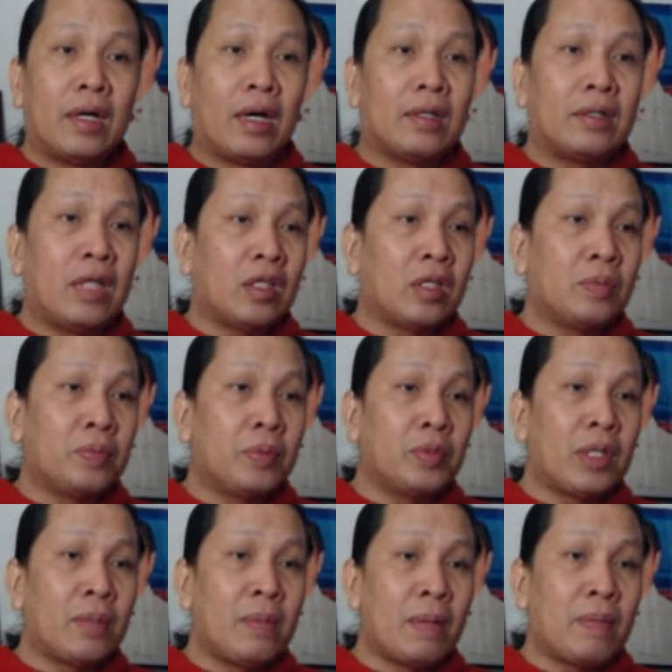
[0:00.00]
At dito po
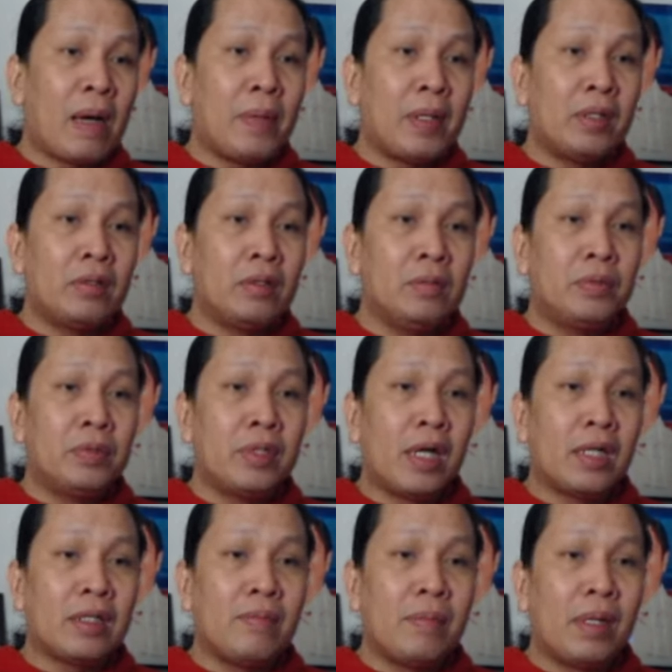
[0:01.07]
sa mapapanood po
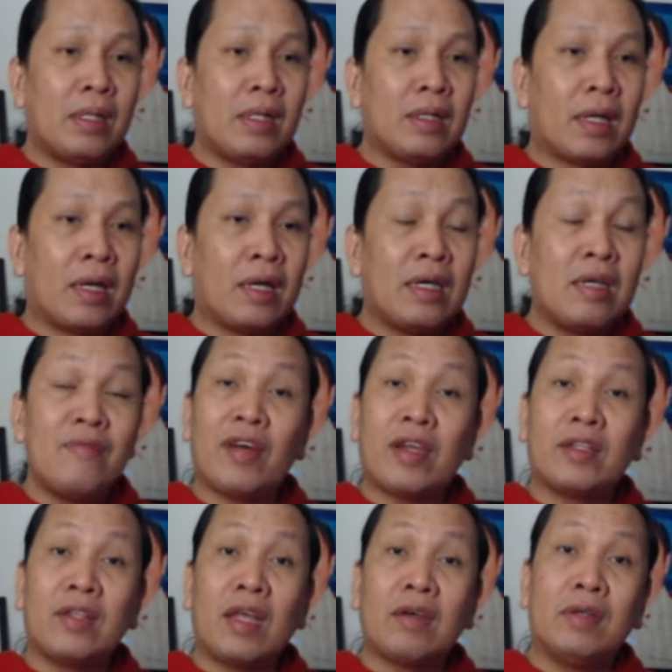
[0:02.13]
natin balita, in
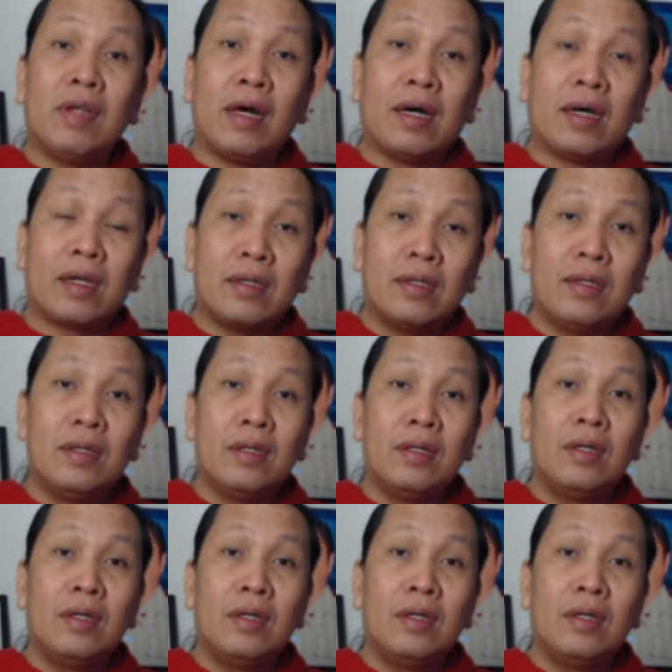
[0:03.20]
particular,